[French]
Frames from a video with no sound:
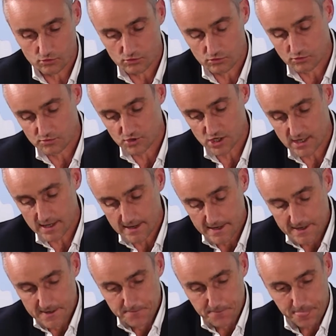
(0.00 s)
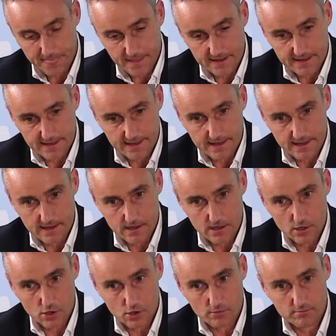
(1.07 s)
d'objets, euh,
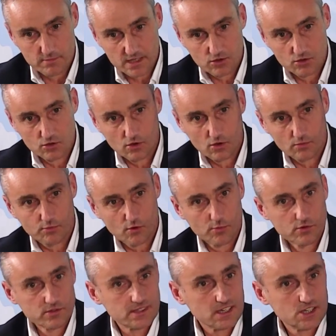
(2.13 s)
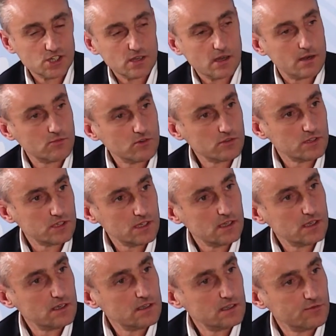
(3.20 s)
maintenant proposent très généralement
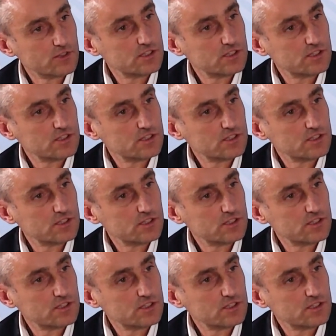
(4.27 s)
des niveaux de